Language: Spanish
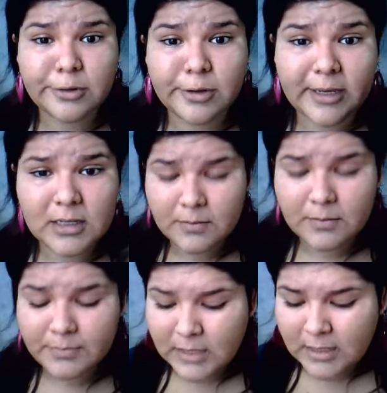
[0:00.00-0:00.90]
Ok, ya que
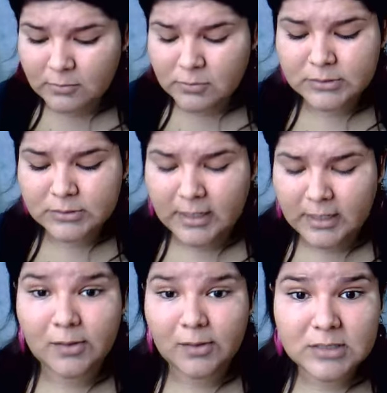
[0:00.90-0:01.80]
aplicamos
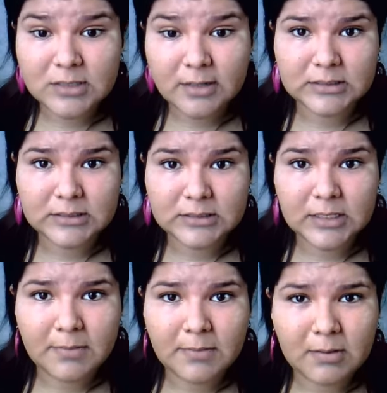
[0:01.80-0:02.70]
eh, nuestra
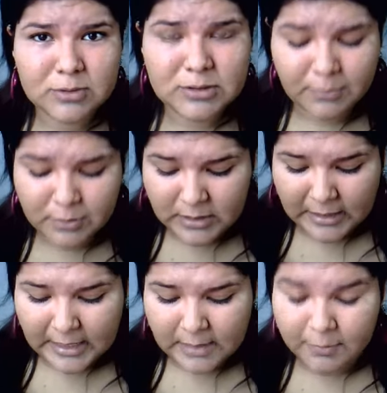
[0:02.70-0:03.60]
base, vamos a poner
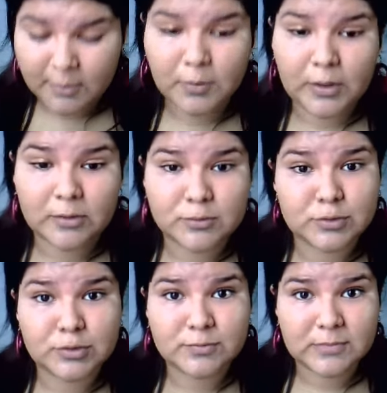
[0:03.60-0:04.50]
el polvo que a
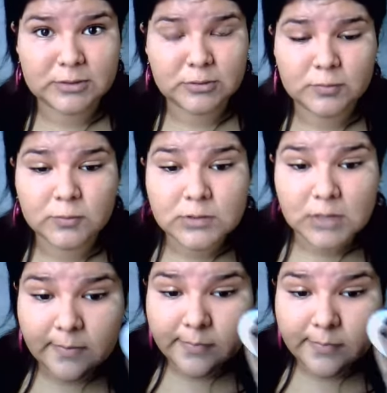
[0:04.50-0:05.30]
nosotros más nos guste.